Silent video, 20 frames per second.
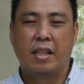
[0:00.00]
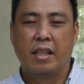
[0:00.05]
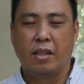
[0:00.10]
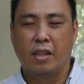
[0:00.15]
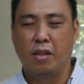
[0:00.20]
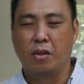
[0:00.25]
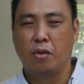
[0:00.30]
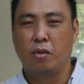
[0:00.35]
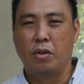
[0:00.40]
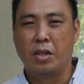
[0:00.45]

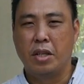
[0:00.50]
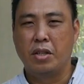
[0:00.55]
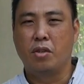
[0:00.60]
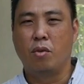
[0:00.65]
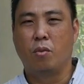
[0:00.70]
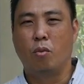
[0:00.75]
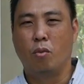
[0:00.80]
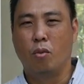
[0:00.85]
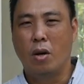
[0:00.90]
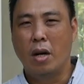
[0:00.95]
Tentunya
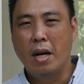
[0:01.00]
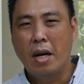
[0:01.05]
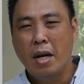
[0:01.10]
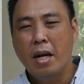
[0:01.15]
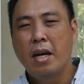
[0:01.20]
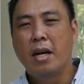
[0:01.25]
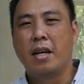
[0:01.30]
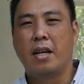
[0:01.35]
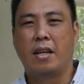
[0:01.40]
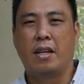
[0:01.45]
semua
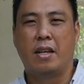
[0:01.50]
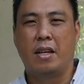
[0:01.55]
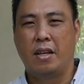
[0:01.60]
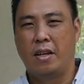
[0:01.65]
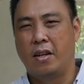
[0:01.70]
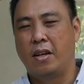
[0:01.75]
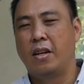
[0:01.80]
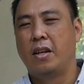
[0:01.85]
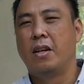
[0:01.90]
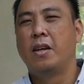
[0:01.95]

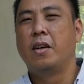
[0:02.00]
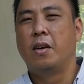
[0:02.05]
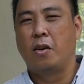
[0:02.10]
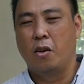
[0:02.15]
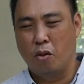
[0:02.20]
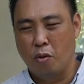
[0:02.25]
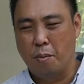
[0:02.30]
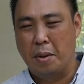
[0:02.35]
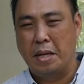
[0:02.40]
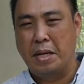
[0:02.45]

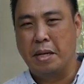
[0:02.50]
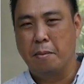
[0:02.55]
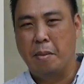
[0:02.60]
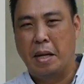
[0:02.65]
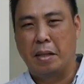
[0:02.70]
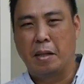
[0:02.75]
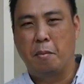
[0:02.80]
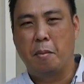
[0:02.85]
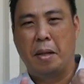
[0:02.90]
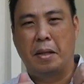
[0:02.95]
rumahnya
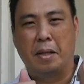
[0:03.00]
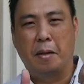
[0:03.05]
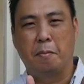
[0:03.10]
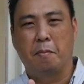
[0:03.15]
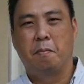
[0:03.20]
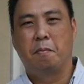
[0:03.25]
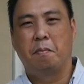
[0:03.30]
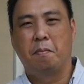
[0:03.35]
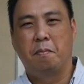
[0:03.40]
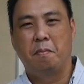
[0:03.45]
mantap-mantap.
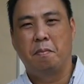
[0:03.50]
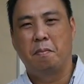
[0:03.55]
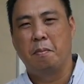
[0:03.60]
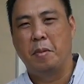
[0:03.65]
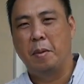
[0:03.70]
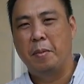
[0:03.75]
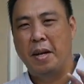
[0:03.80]
Bye